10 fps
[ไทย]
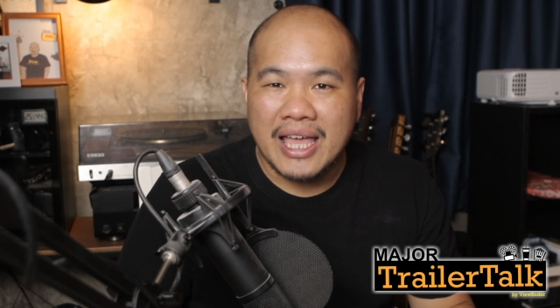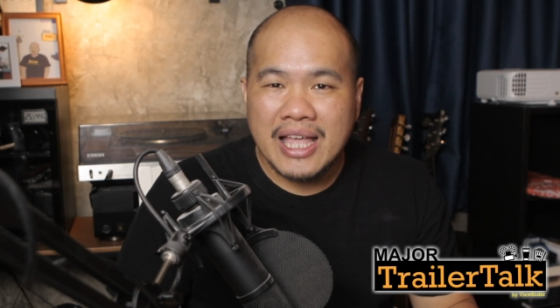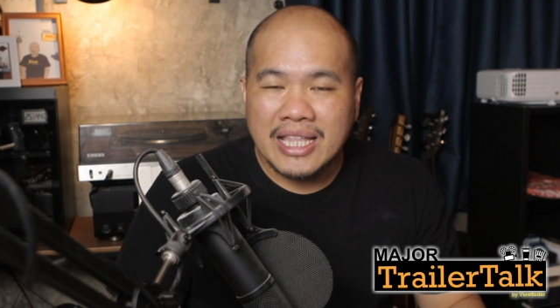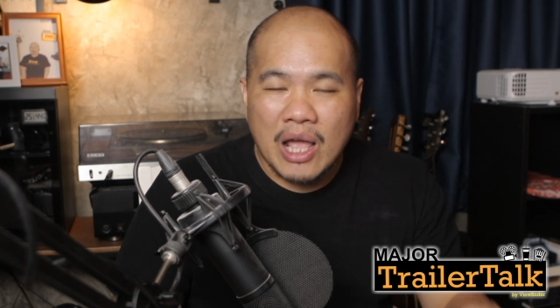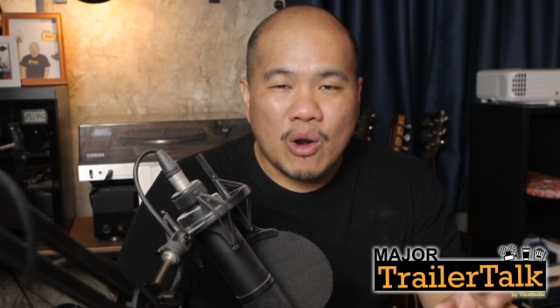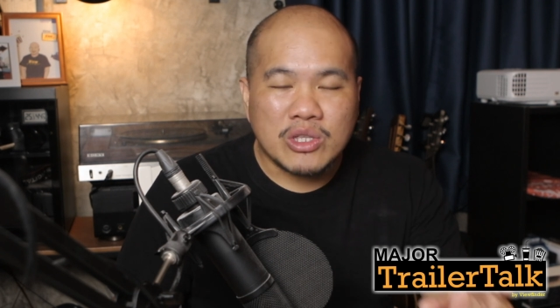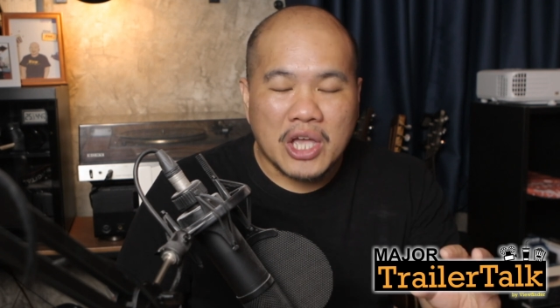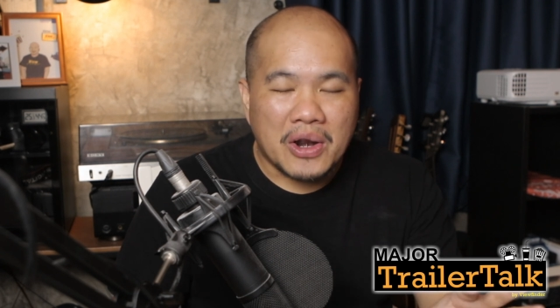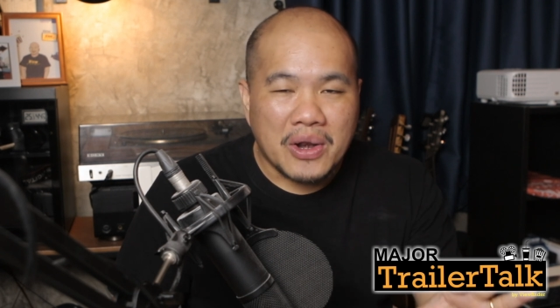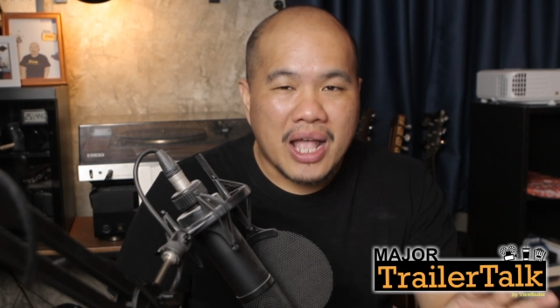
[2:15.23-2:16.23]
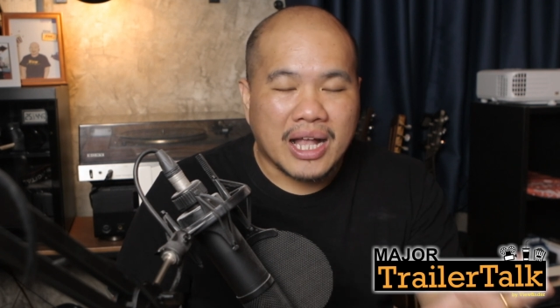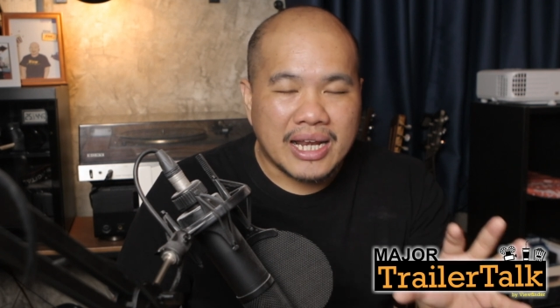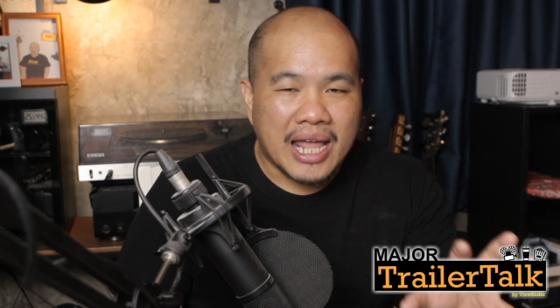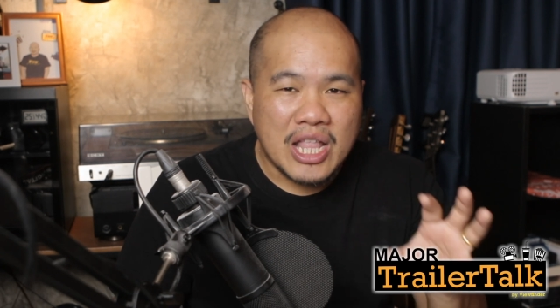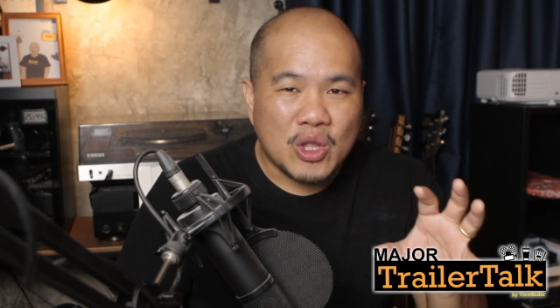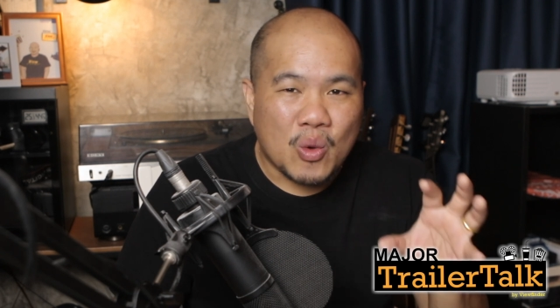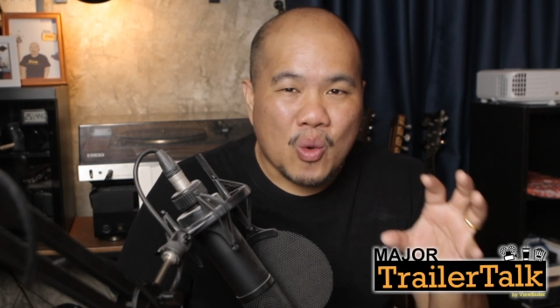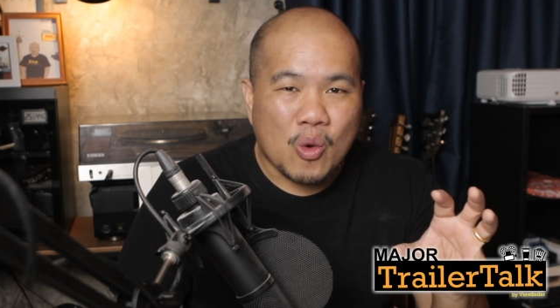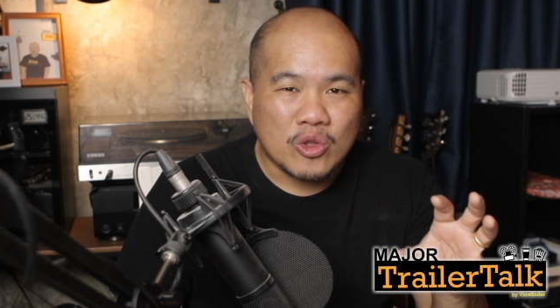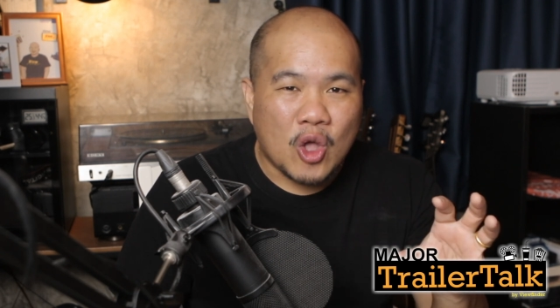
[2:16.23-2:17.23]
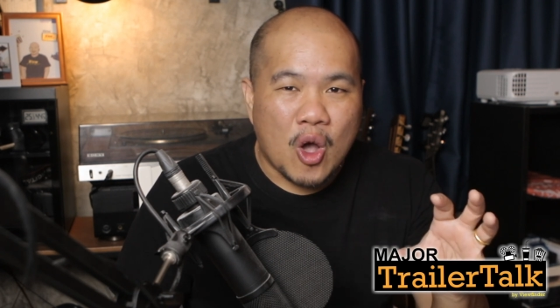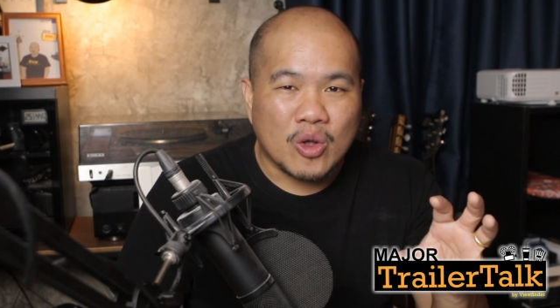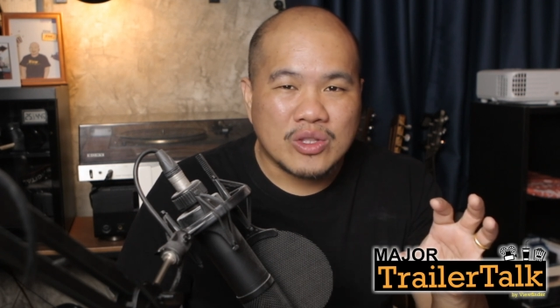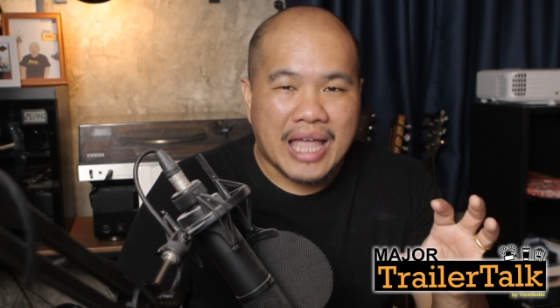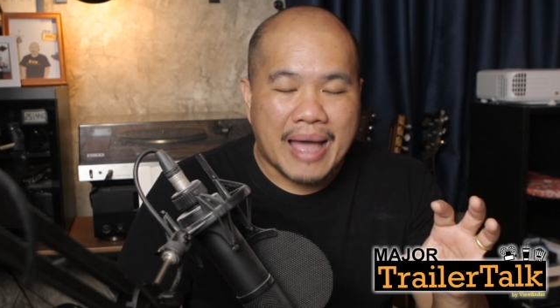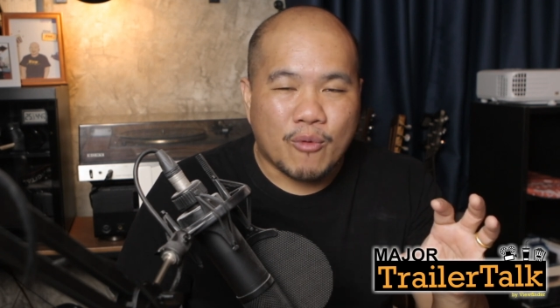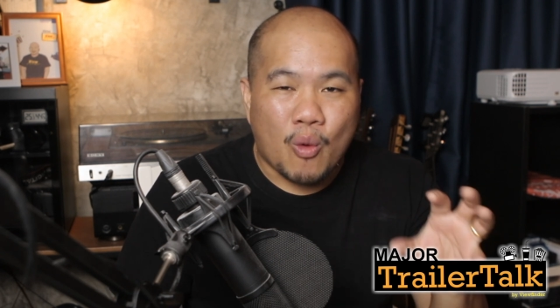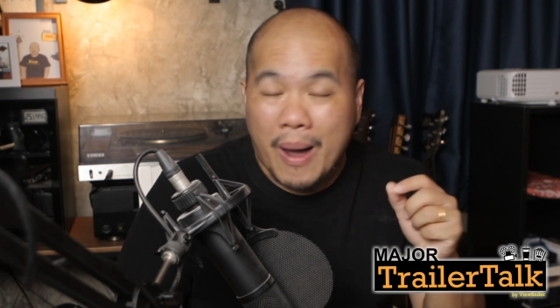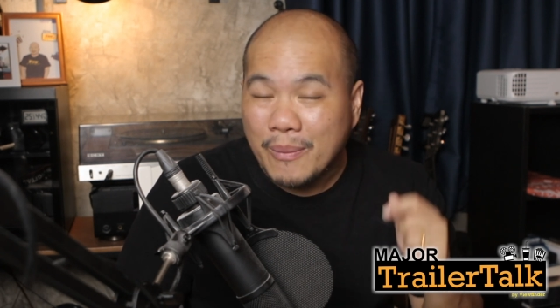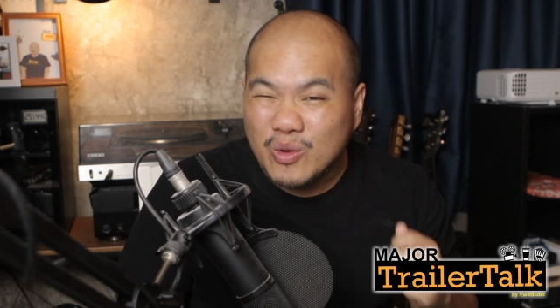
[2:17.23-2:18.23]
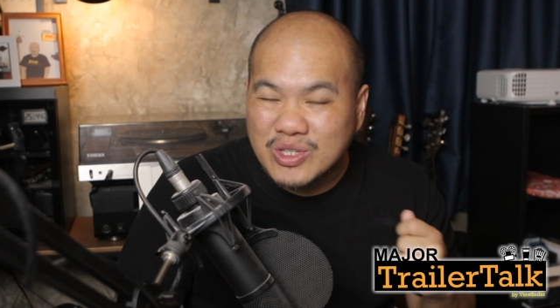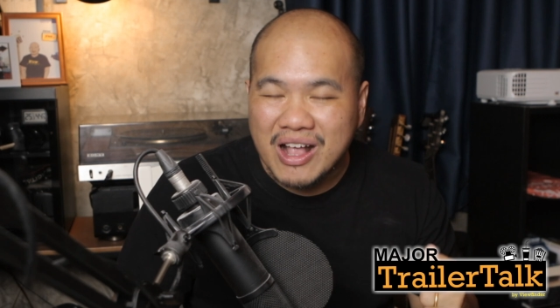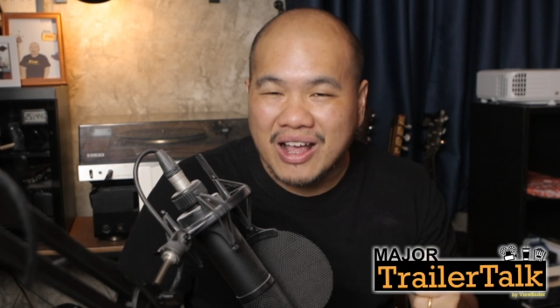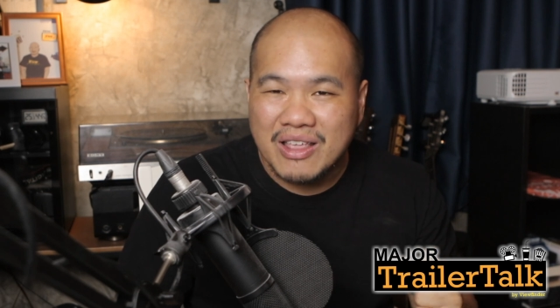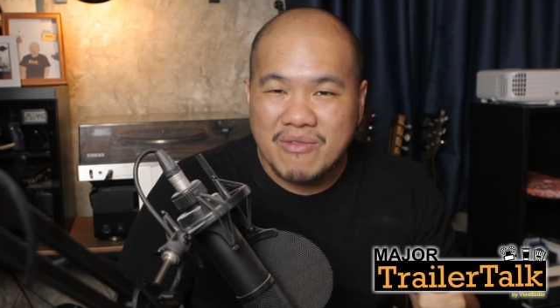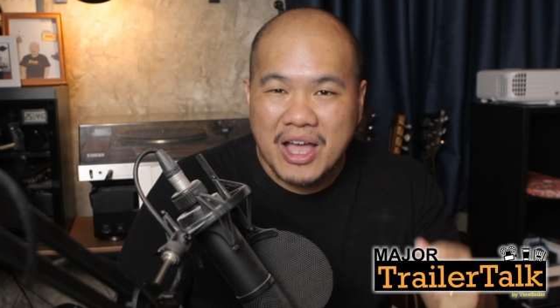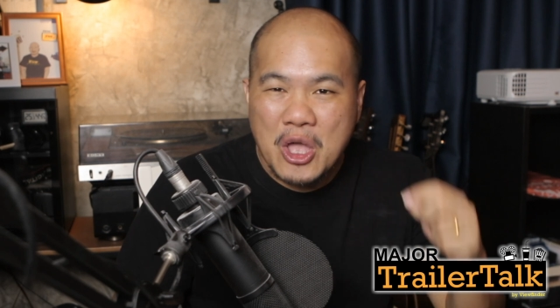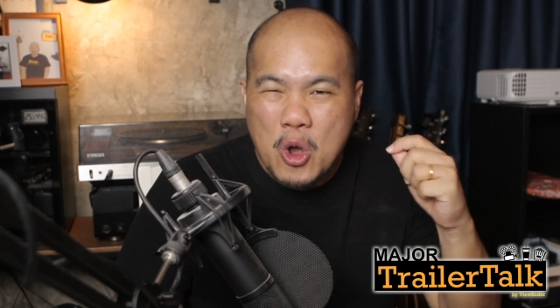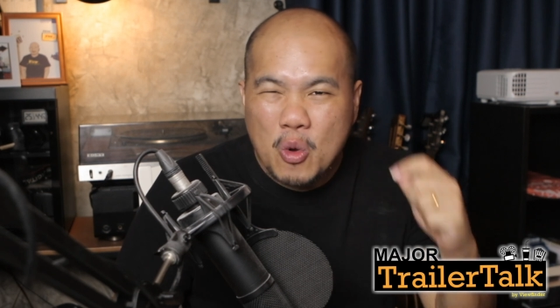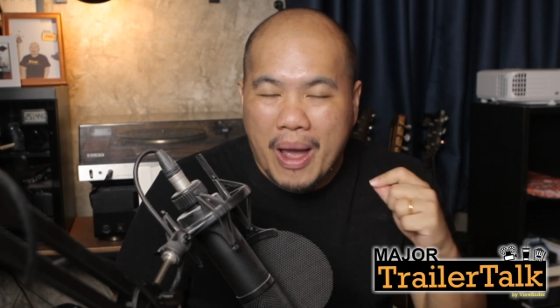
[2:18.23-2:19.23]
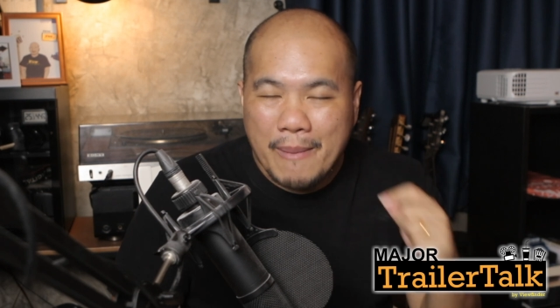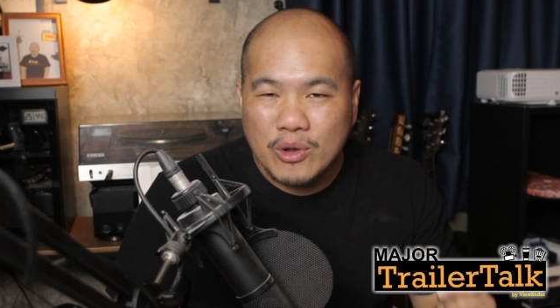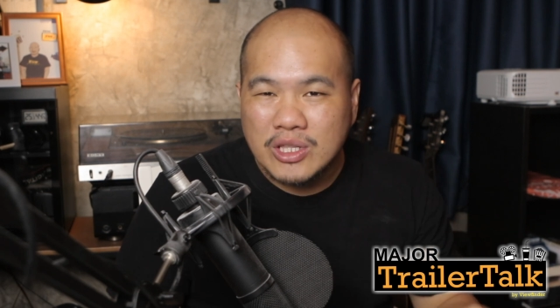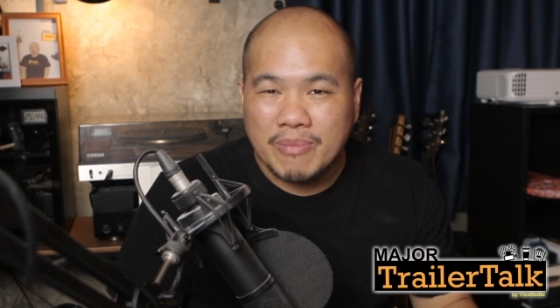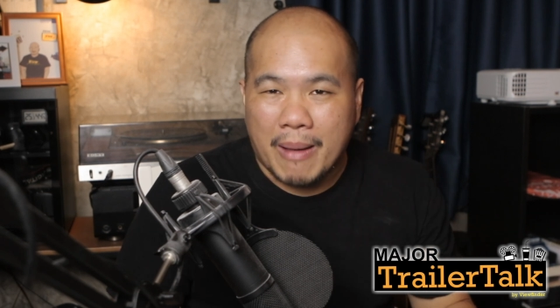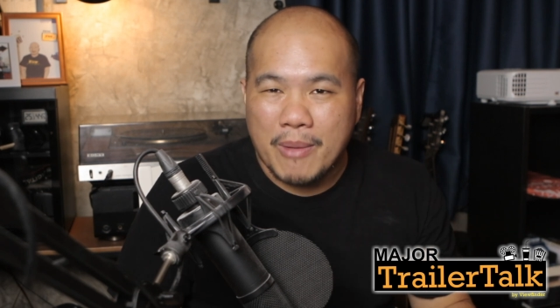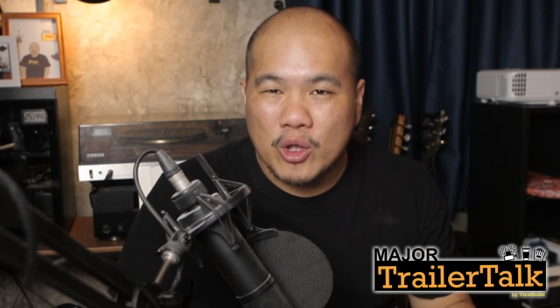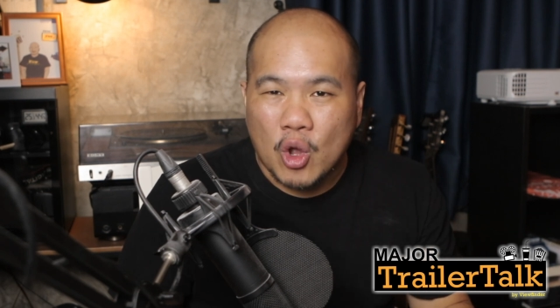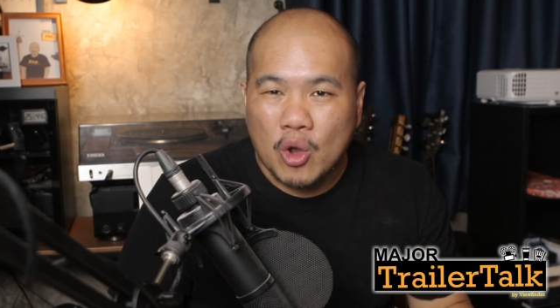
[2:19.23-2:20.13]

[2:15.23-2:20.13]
ถ้าเราจะเรียกกันให้ถูกต้องตามความรู้สึกเขาเรียกว่าความรู้สึกแบบ Mortal